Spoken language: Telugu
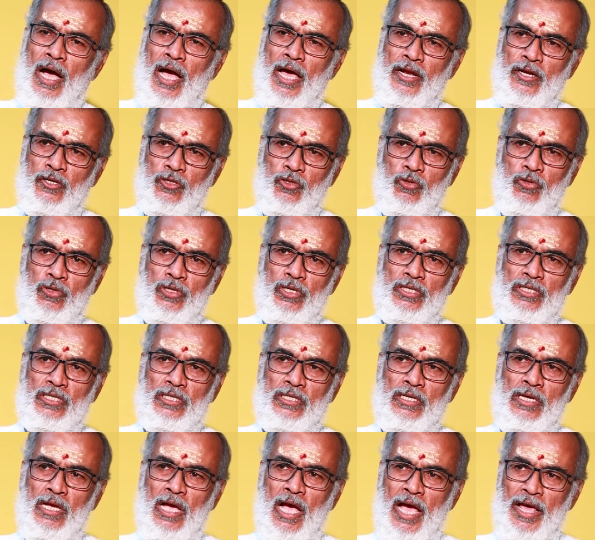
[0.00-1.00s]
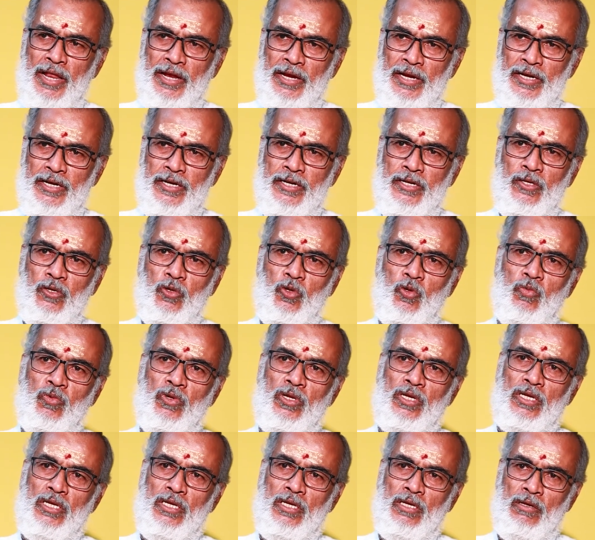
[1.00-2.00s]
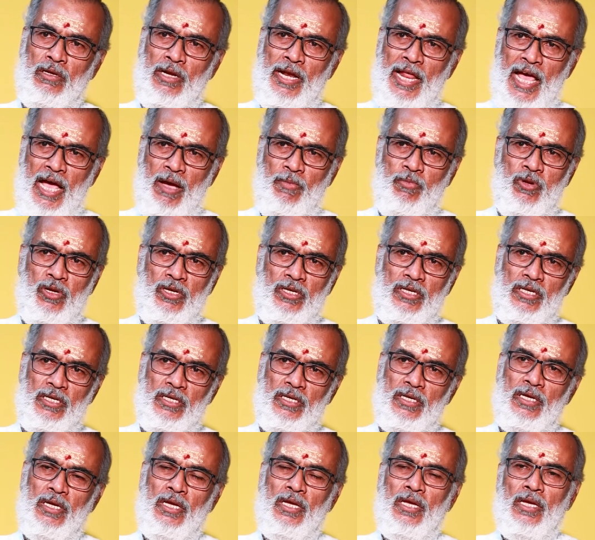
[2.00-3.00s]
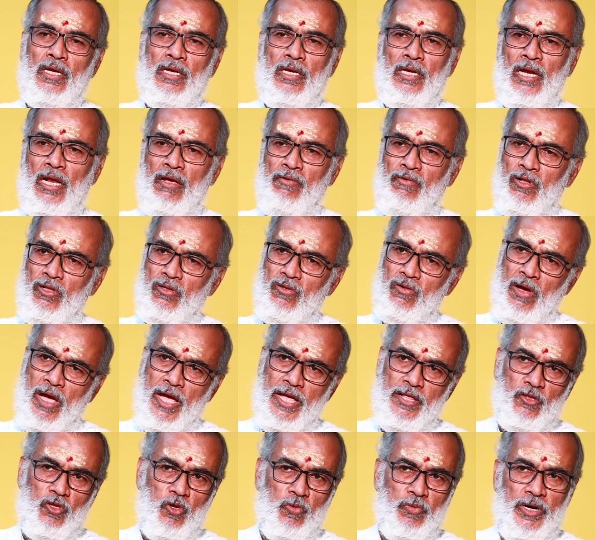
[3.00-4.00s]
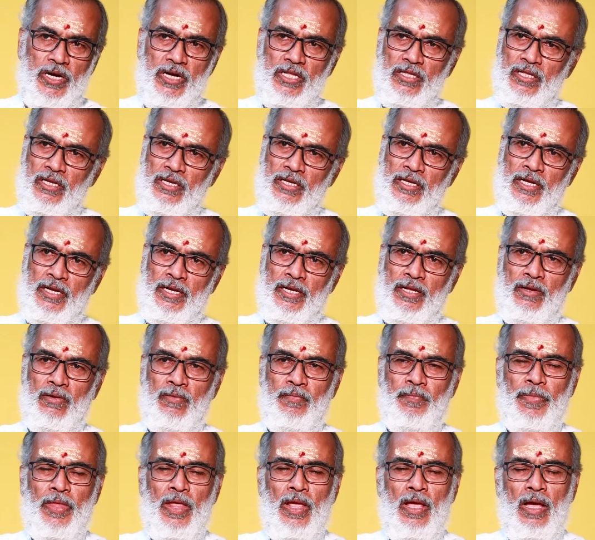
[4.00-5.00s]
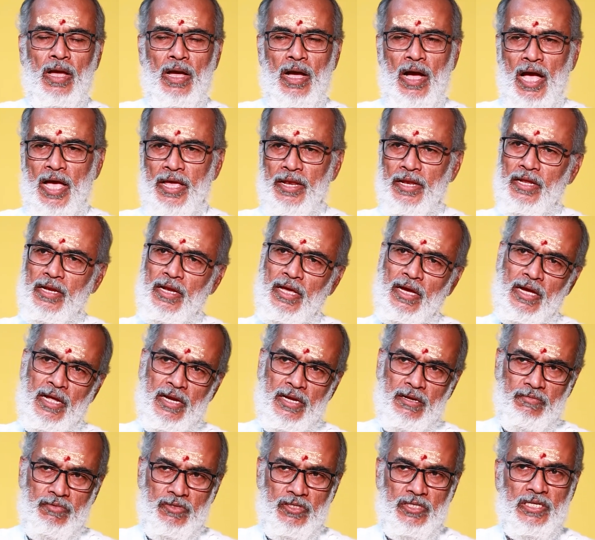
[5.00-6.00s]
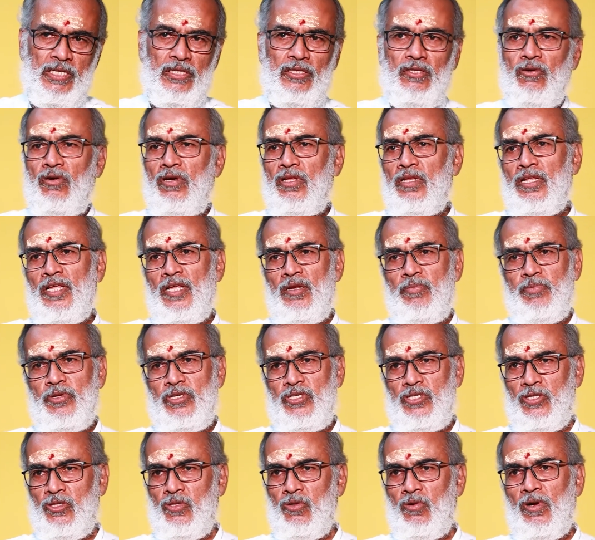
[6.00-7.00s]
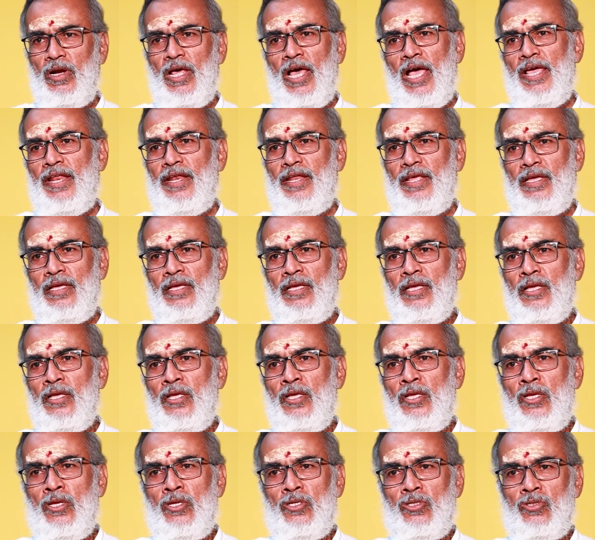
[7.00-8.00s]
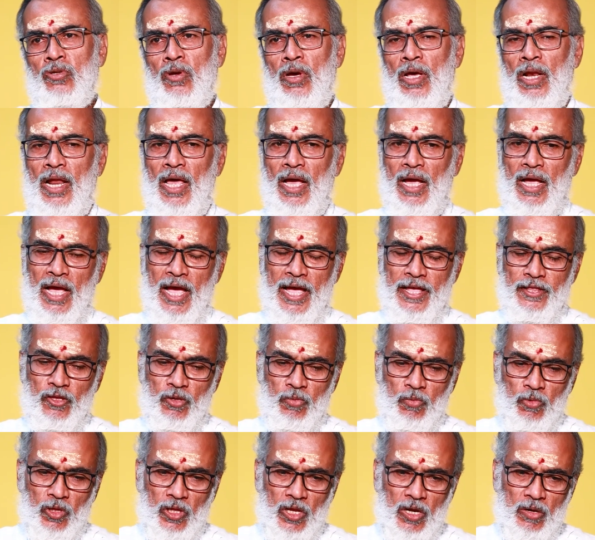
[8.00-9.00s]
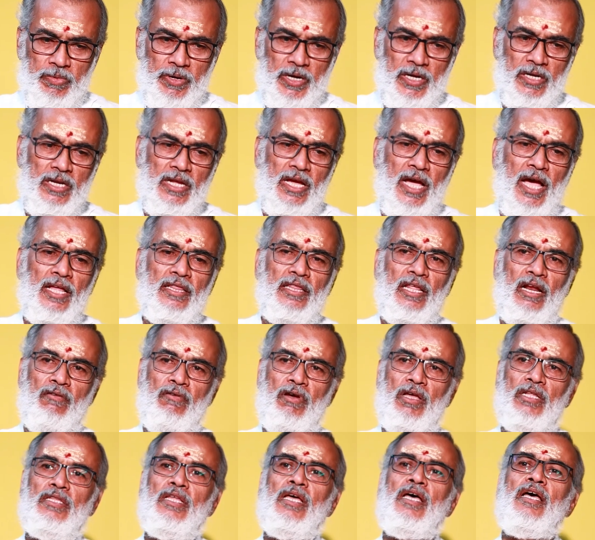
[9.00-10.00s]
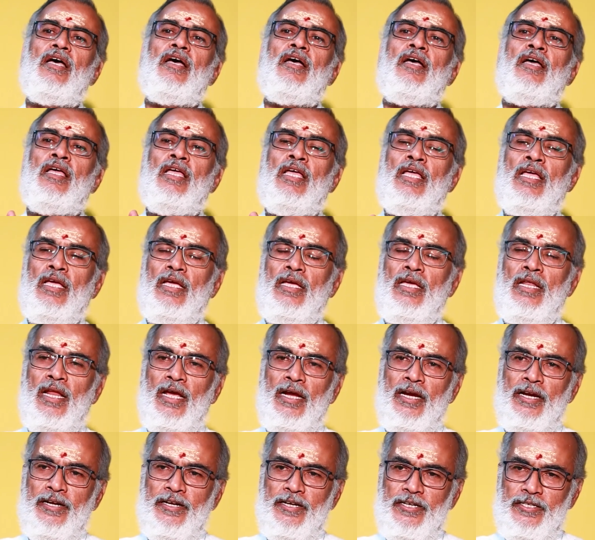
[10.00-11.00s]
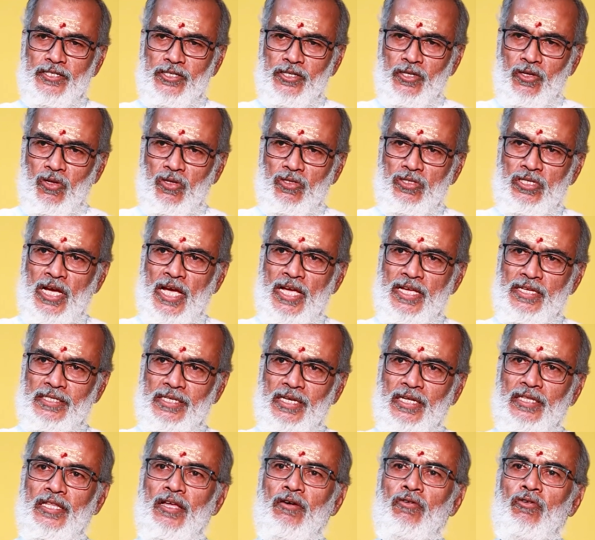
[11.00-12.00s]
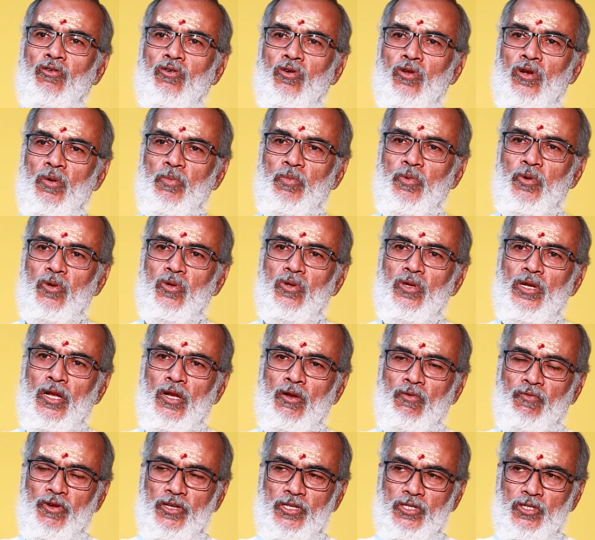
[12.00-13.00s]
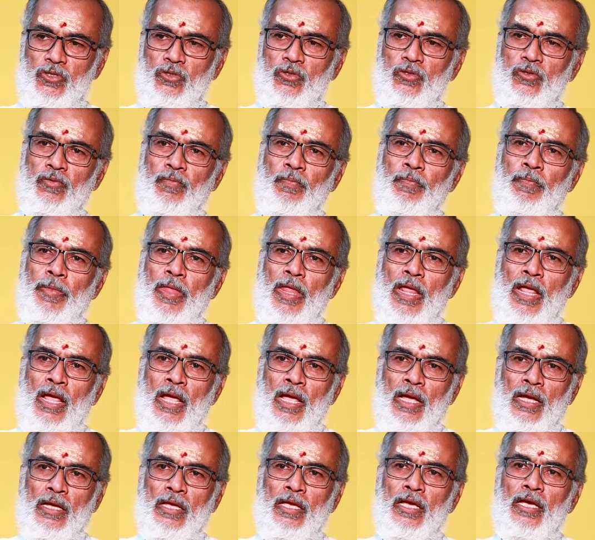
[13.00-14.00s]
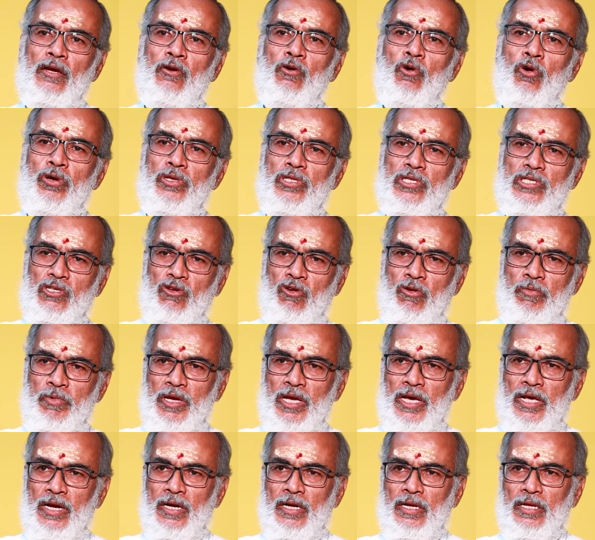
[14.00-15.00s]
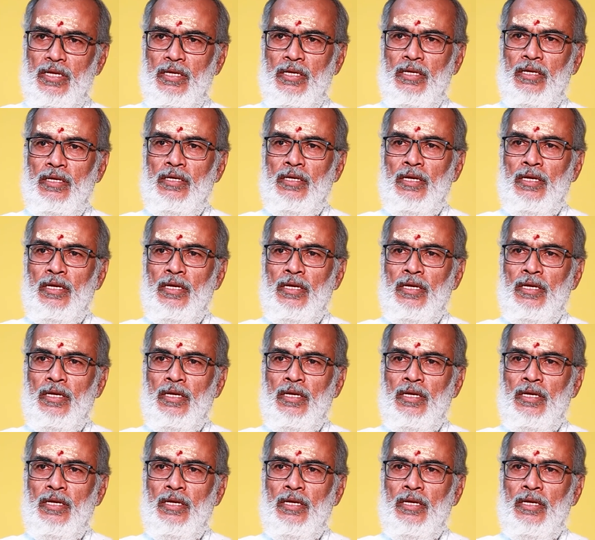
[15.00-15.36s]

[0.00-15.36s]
ఆయన షూటింగ్స్కి ఆయన ఎడిటింగ్ రూమ్లకి ల్యాబ్లకి ఇలా వెళ్తూ ఆయనతో పాటు తిరిగాను నేను ఆయనే నాకు అన్ని విద్యంతా కూడా నేర్పించింది కూడా ఆయనే సో అలాగ ఆయనతో మొదలుపెట్టి ఆ తర్వాత ఇలాగ ఇండస్ట్రీలో జాయిన్ చేద్దాం అనుకున్నప్పుడు నన్ను ఫస్ట్ కె గోవింద స్వామి గారని